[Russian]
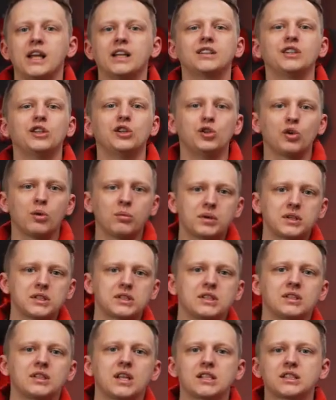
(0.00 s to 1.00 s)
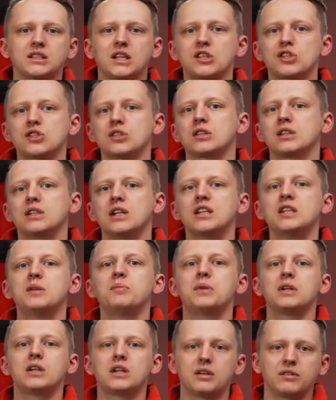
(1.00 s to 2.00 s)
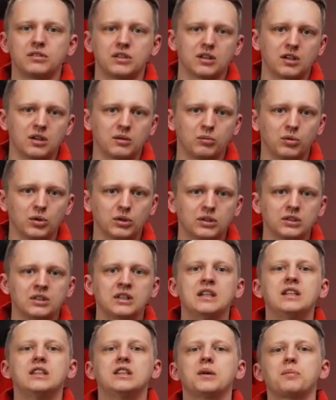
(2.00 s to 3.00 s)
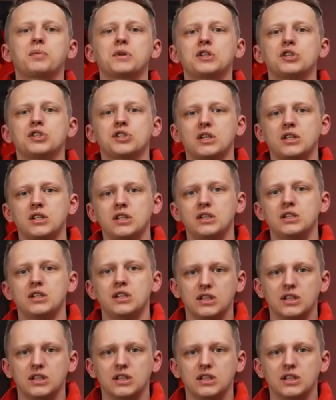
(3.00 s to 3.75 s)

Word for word: Этой емкости достаточно для непрерывной работы на протяжении